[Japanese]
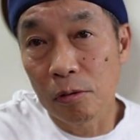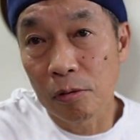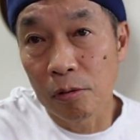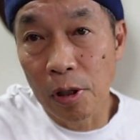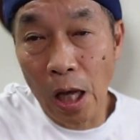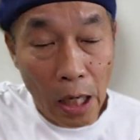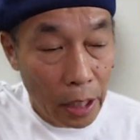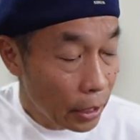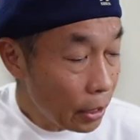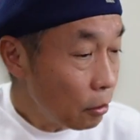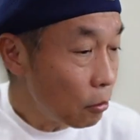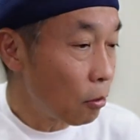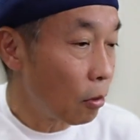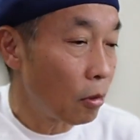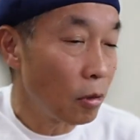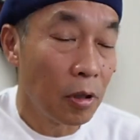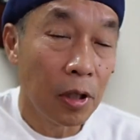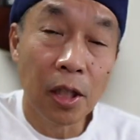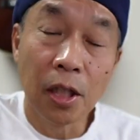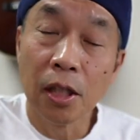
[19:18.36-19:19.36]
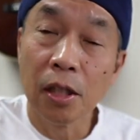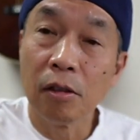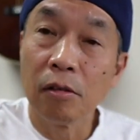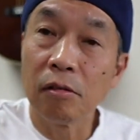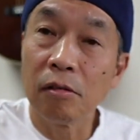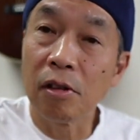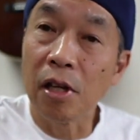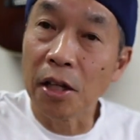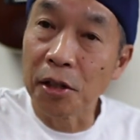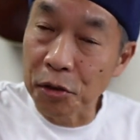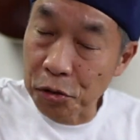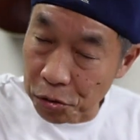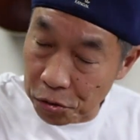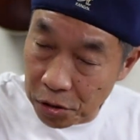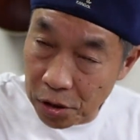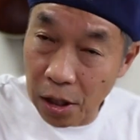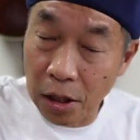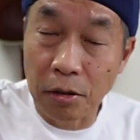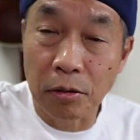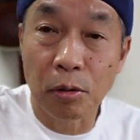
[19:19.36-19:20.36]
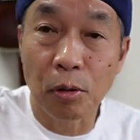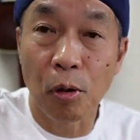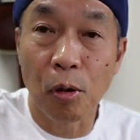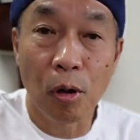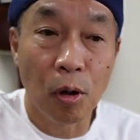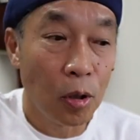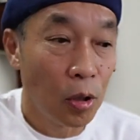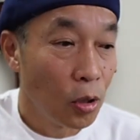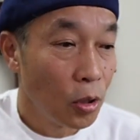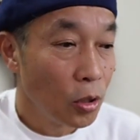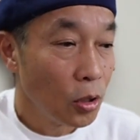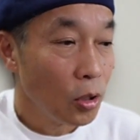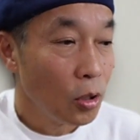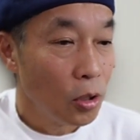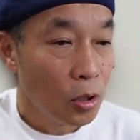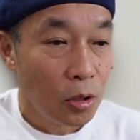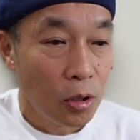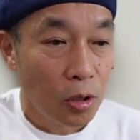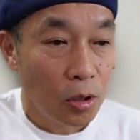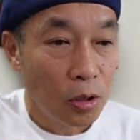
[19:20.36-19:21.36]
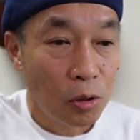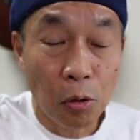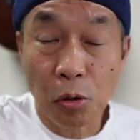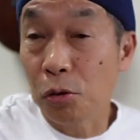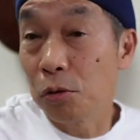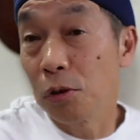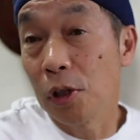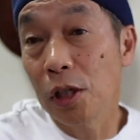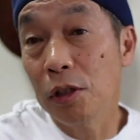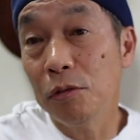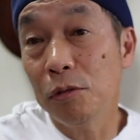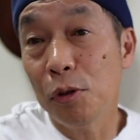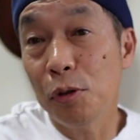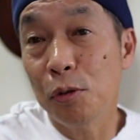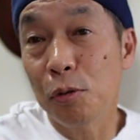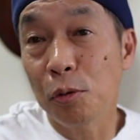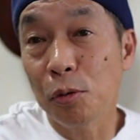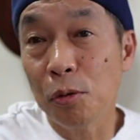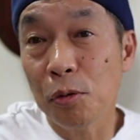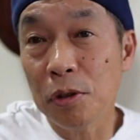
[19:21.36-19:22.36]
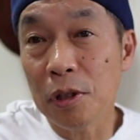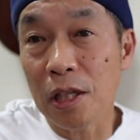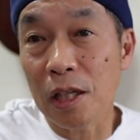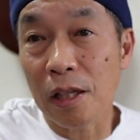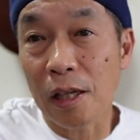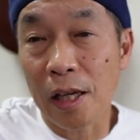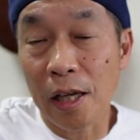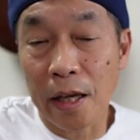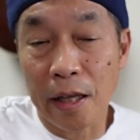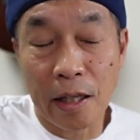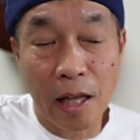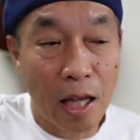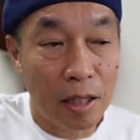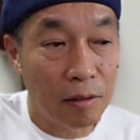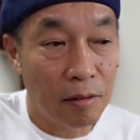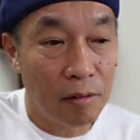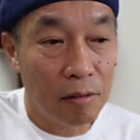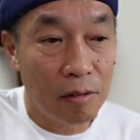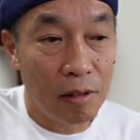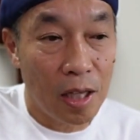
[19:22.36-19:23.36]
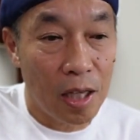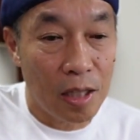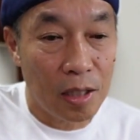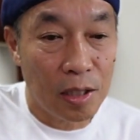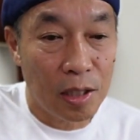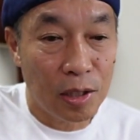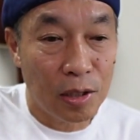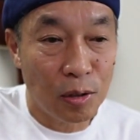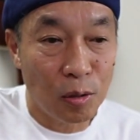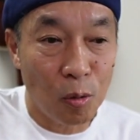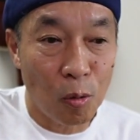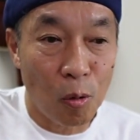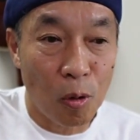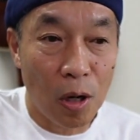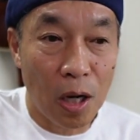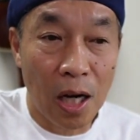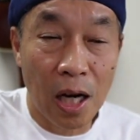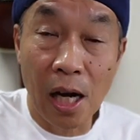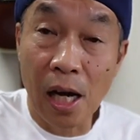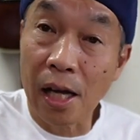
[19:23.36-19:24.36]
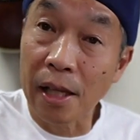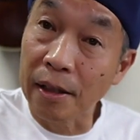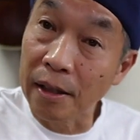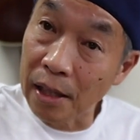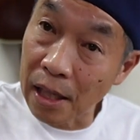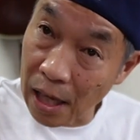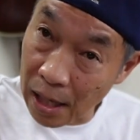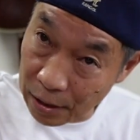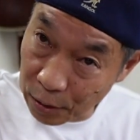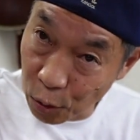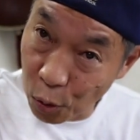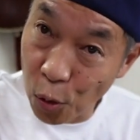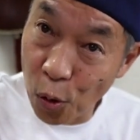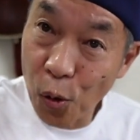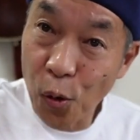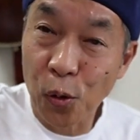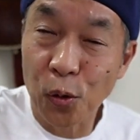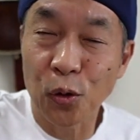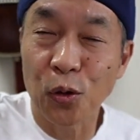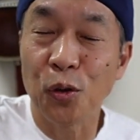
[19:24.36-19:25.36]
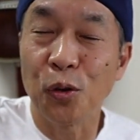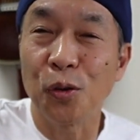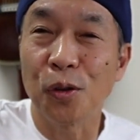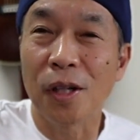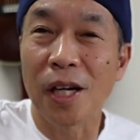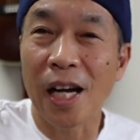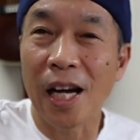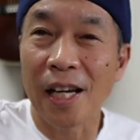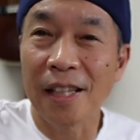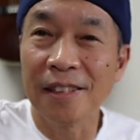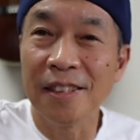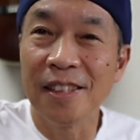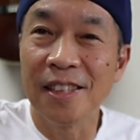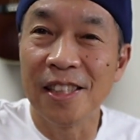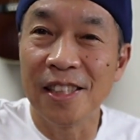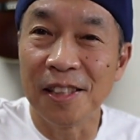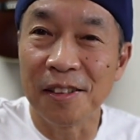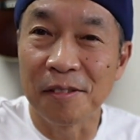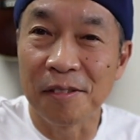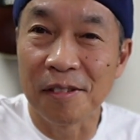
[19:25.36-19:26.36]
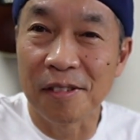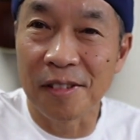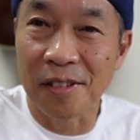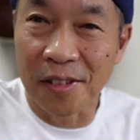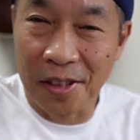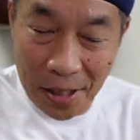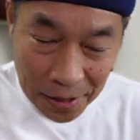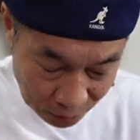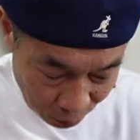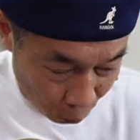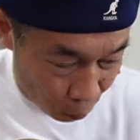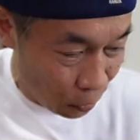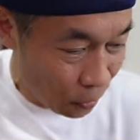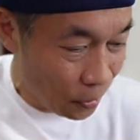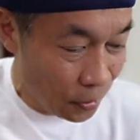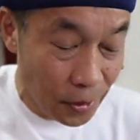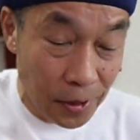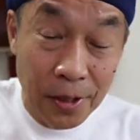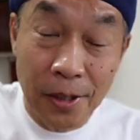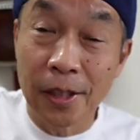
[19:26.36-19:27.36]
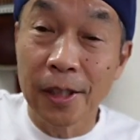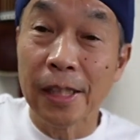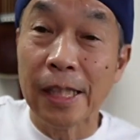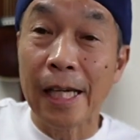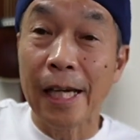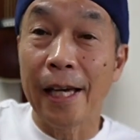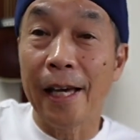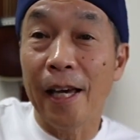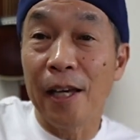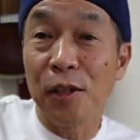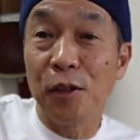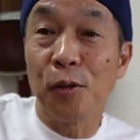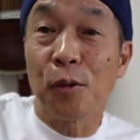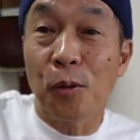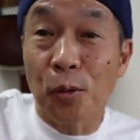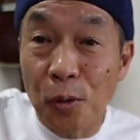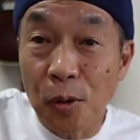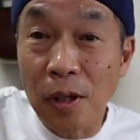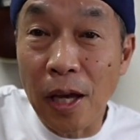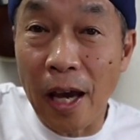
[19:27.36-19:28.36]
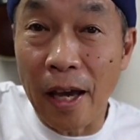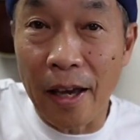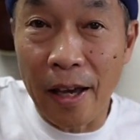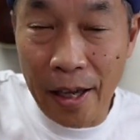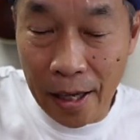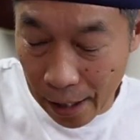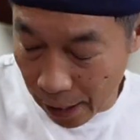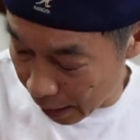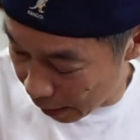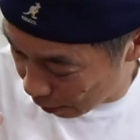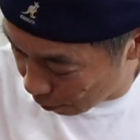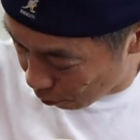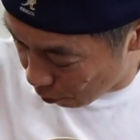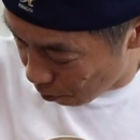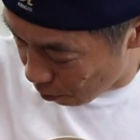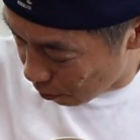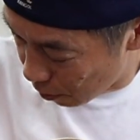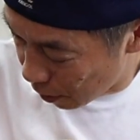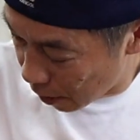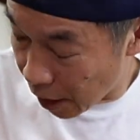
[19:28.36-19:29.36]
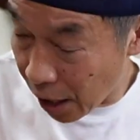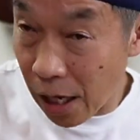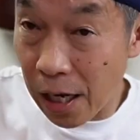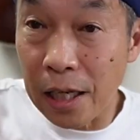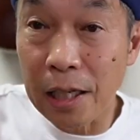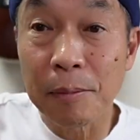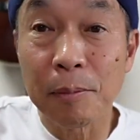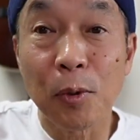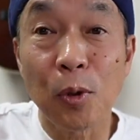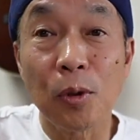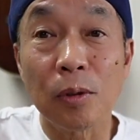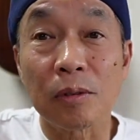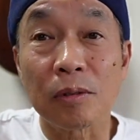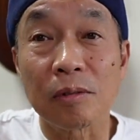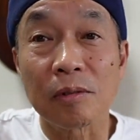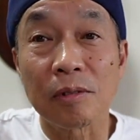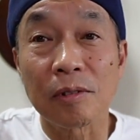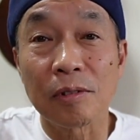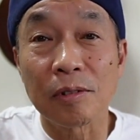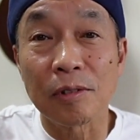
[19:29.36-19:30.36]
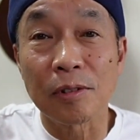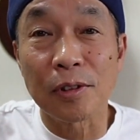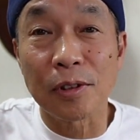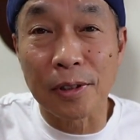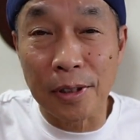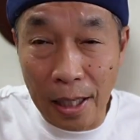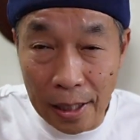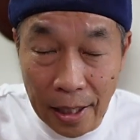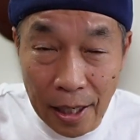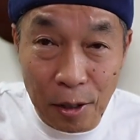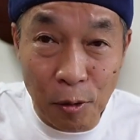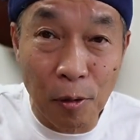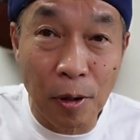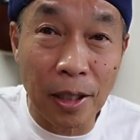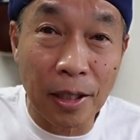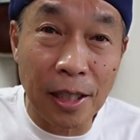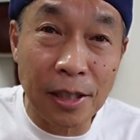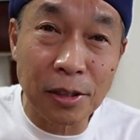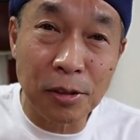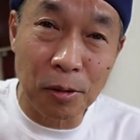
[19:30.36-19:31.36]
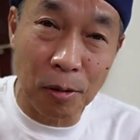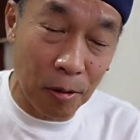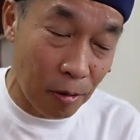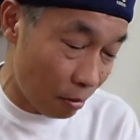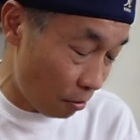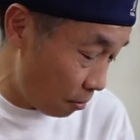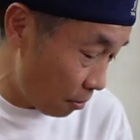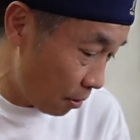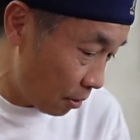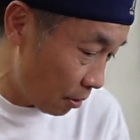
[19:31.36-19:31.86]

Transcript: だけを練習していくと、取り組んでいくということになっていきそうかなという感じですと、いうことで、今回も拙いお話と